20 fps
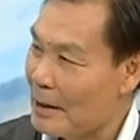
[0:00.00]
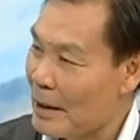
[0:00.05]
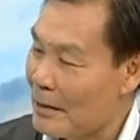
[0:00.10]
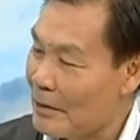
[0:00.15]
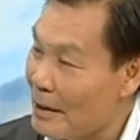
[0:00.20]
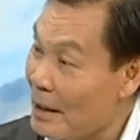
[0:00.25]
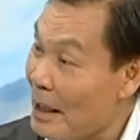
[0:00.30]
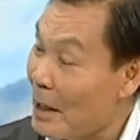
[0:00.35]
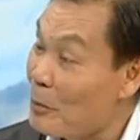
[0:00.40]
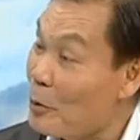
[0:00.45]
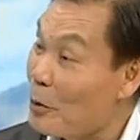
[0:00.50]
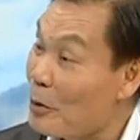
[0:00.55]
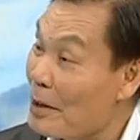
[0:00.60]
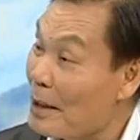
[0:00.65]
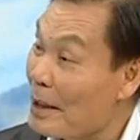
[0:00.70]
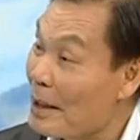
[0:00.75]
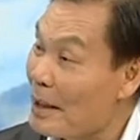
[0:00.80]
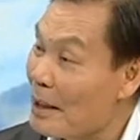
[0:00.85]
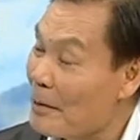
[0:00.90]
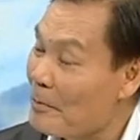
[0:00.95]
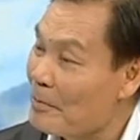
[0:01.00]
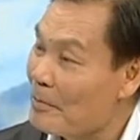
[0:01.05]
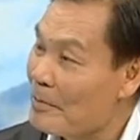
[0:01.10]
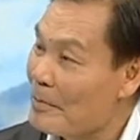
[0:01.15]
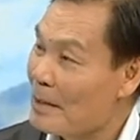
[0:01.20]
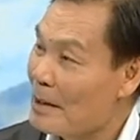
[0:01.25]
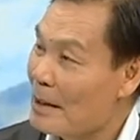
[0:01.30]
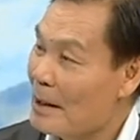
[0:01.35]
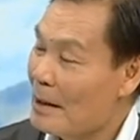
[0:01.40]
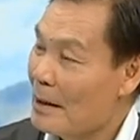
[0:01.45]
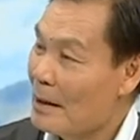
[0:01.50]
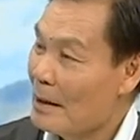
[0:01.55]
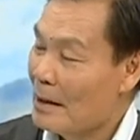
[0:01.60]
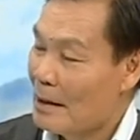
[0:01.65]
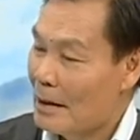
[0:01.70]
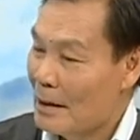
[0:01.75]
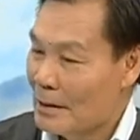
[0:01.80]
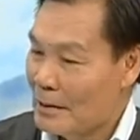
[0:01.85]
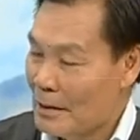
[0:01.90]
ศาสนาพุทธนะครับ ใช่ครับ